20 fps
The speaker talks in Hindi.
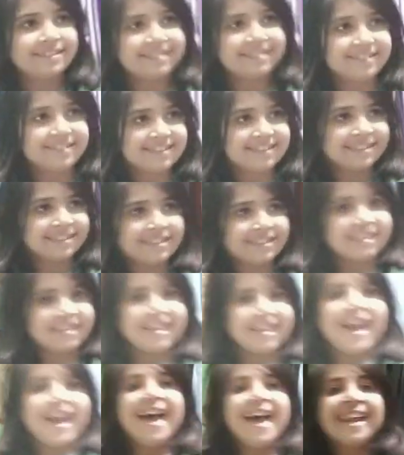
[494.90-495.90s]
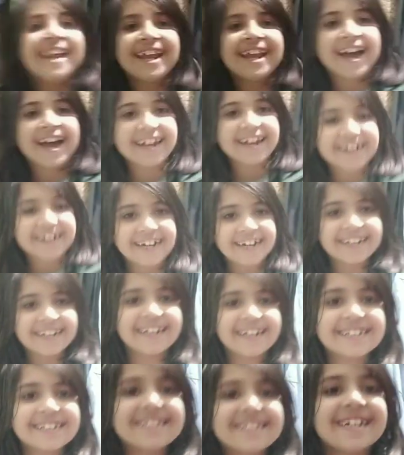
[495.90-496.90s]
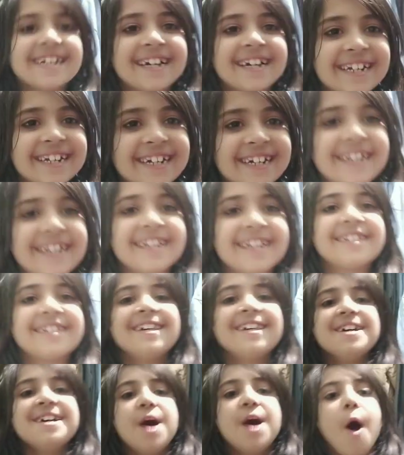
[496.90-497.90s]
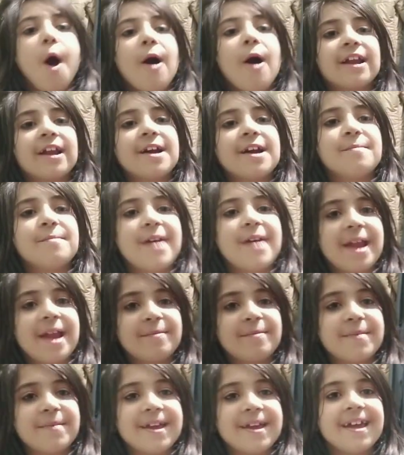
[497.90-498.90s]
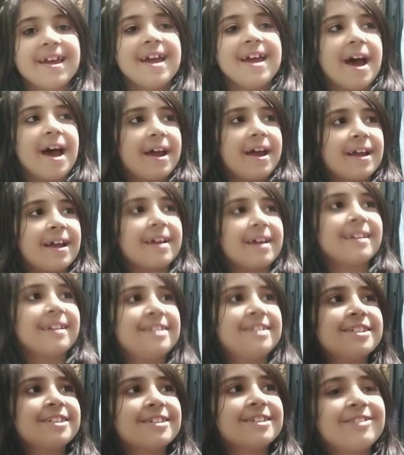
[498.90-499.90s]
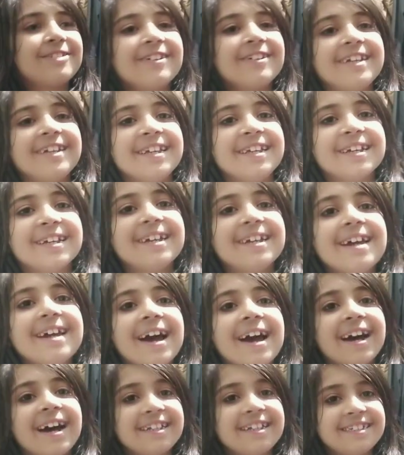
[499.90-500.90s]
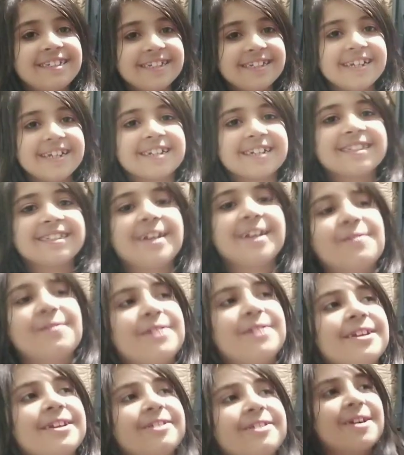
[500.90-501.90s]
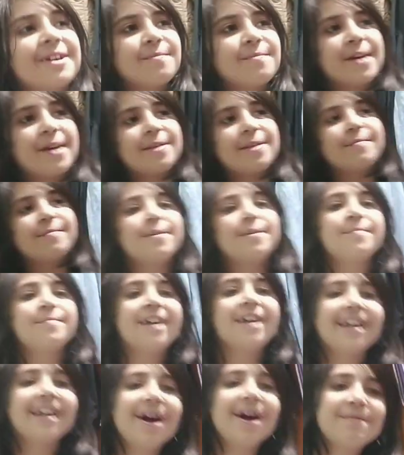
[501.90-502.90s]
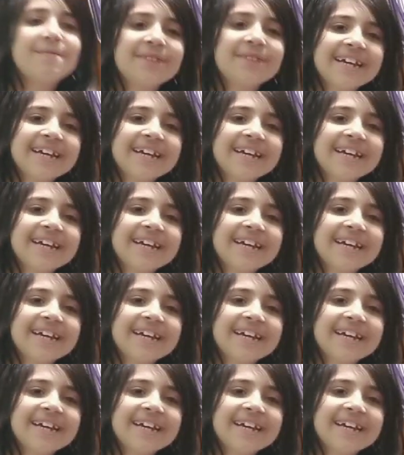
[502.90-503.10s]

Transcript: बोलो लाइक करना शेयर करना और कमेंट में जिसको ये अच्छी लगती है वीडियो कमेंट में अपना नाम